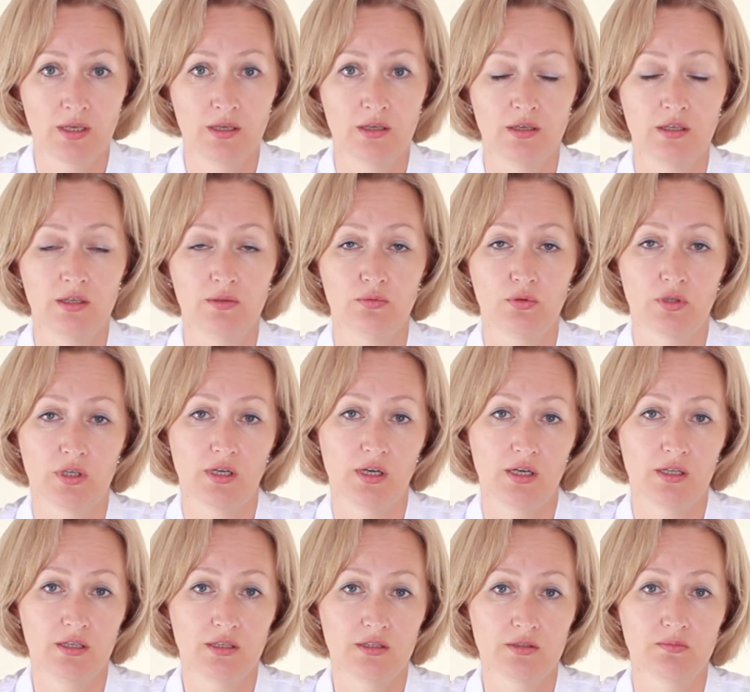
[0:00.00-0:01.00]
и его
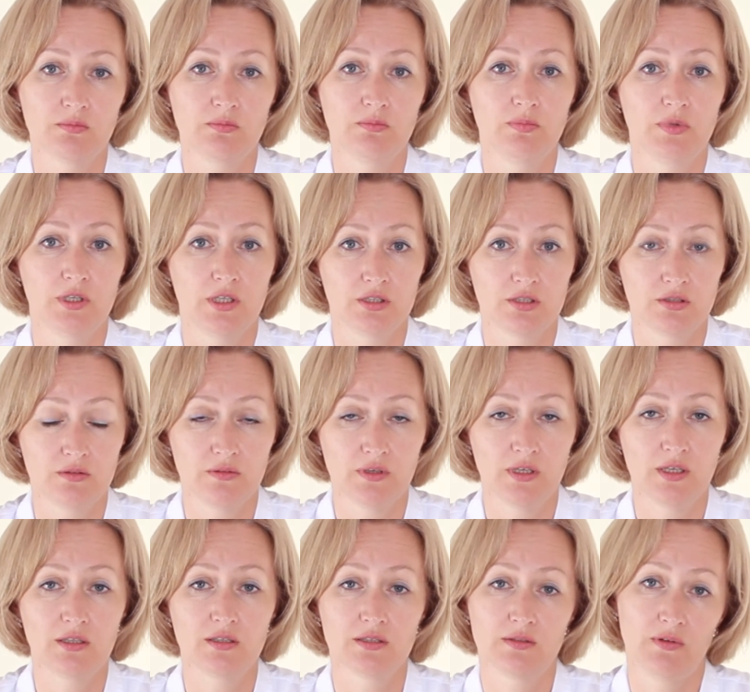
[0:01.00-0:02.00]
организм
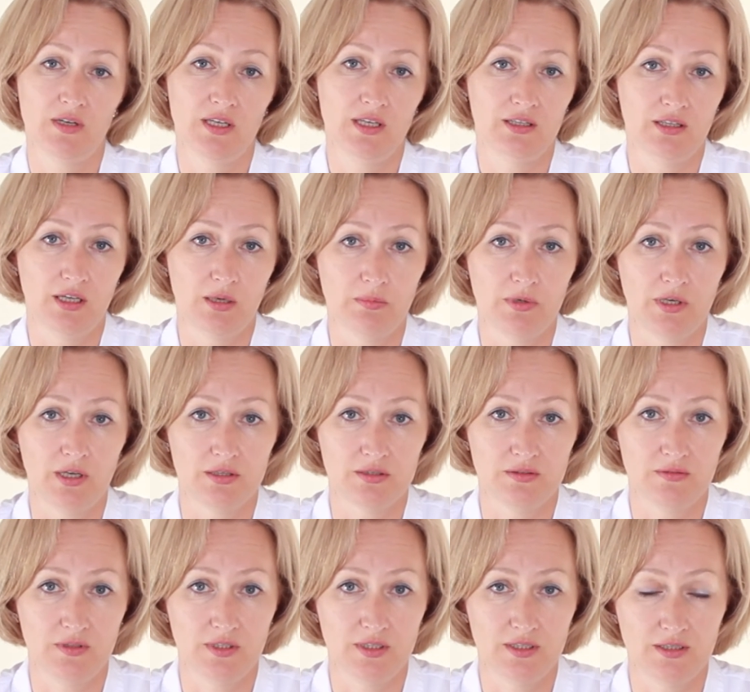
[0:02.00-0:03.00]
переживает свои этапы
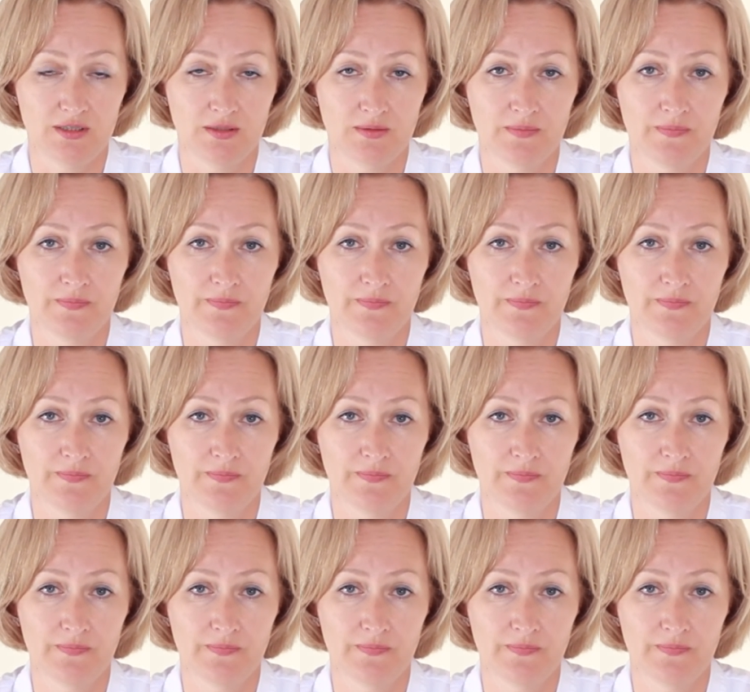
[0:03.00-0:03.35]
развития.